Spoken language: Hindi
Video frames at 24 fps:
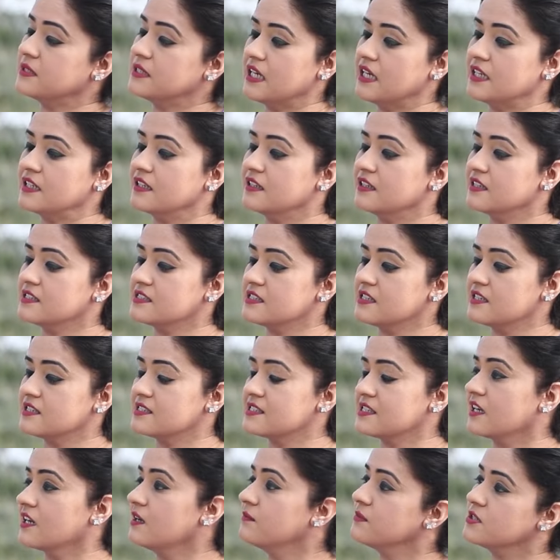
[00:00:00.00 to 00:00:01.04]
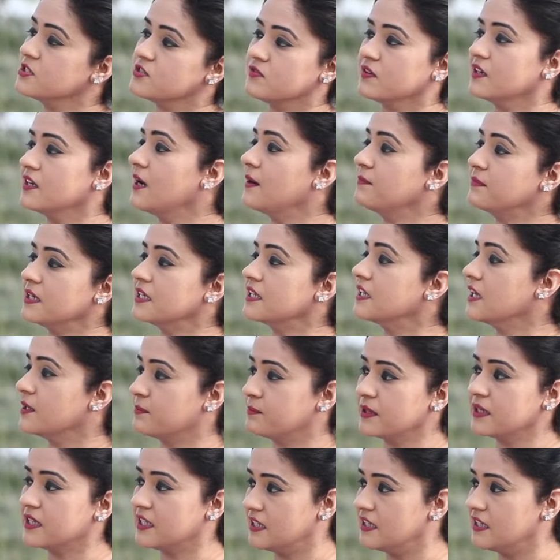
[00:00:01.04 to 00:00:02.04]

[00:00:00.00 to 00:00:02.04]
बताइए ना सर सलाह मशवरा आपने घर पे